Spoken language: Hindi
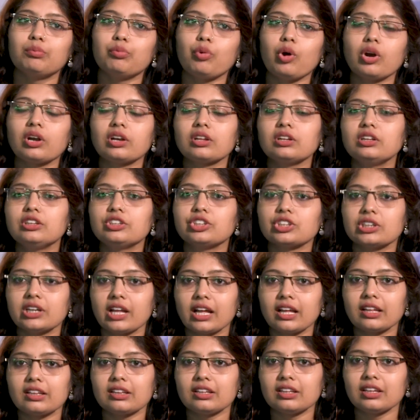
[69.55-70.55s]
बॉटल
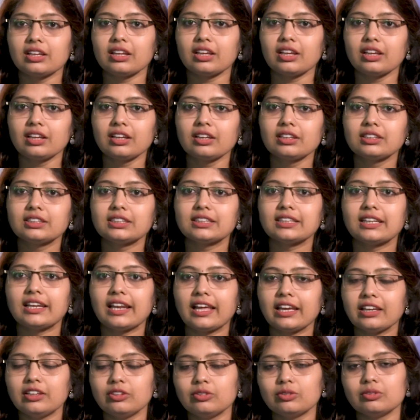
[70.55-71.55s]
चढ़ाते हैं
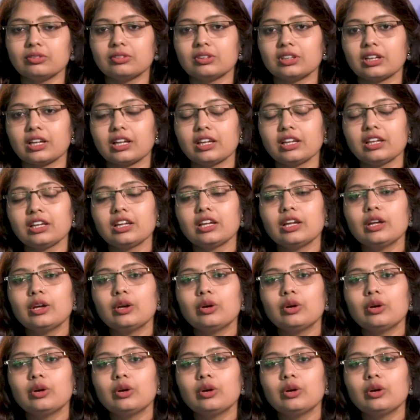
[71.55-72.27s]
सलाइन होता है